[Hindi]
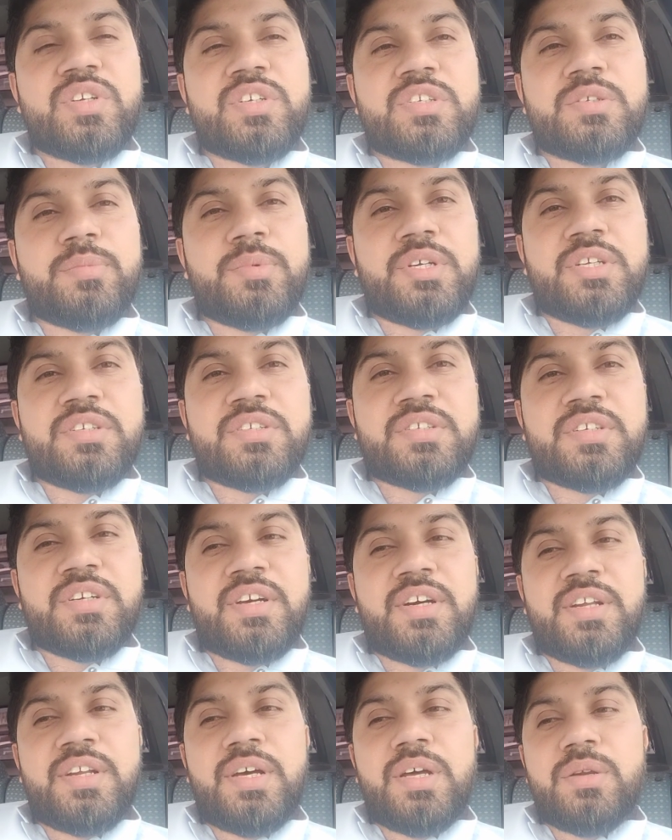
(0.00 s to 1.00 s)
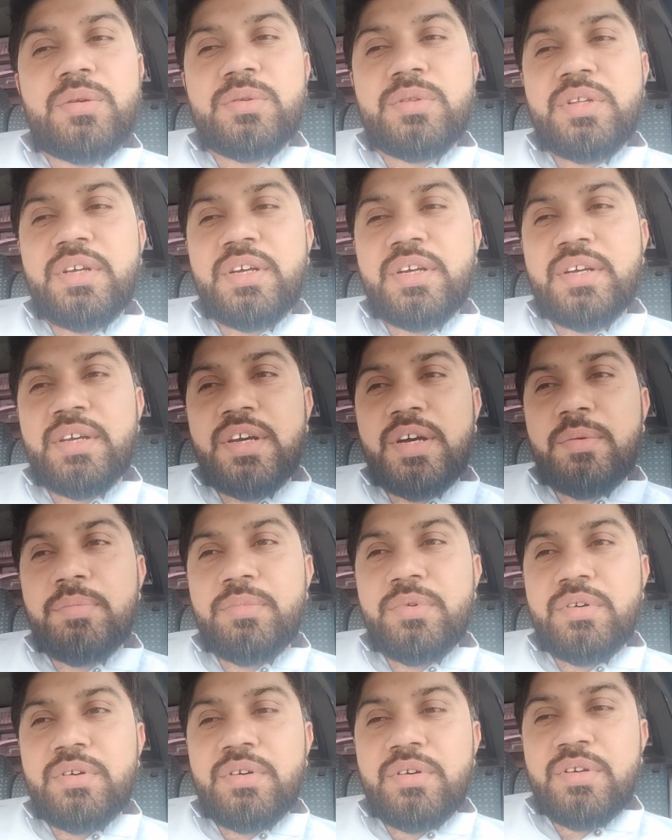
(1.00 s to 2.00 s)
इसमें रिस्क हलाल होता है कि आप
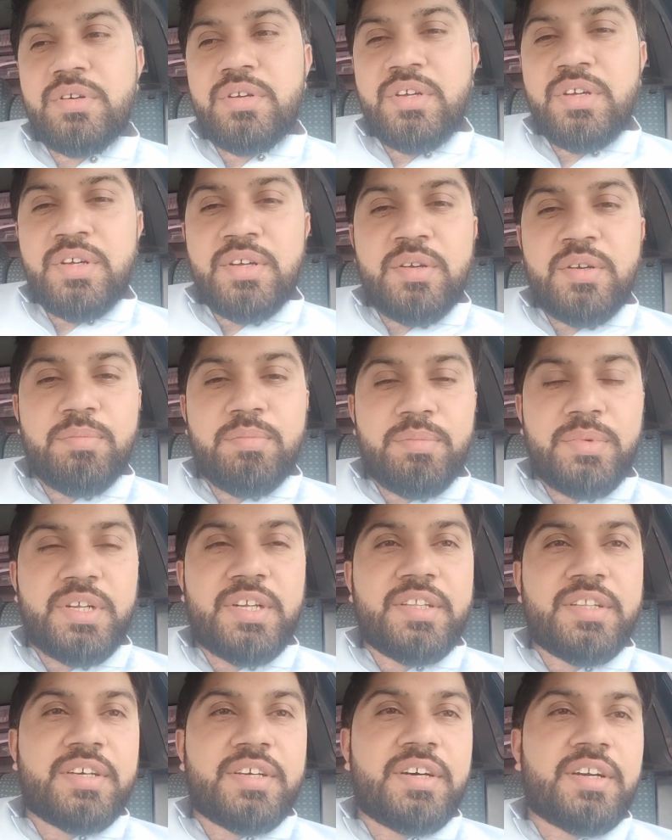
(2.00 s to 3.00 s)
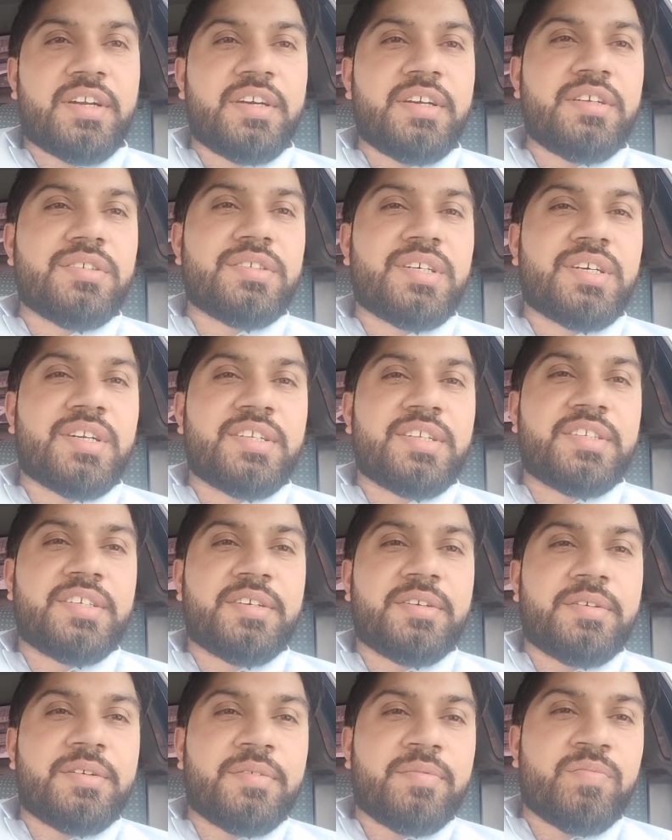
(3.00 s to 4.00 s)
मेहनत कर रहे हैं ना सारा दिन